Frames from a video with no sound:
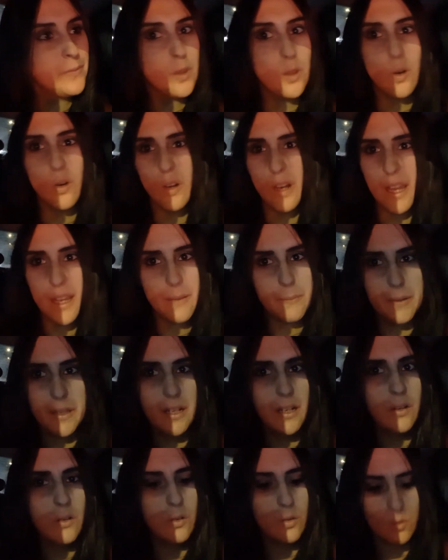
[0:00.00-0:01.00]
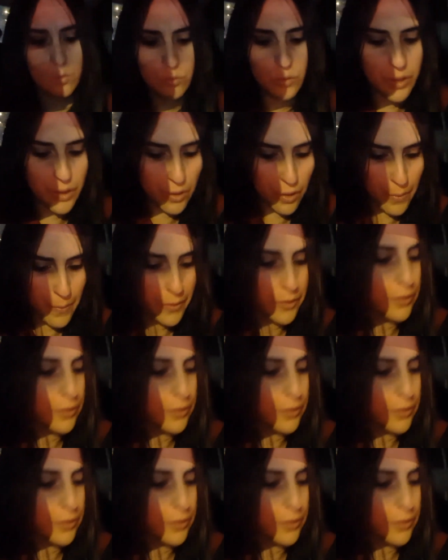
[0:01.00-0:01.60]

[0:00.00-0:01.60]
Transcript: Luego las lo único que me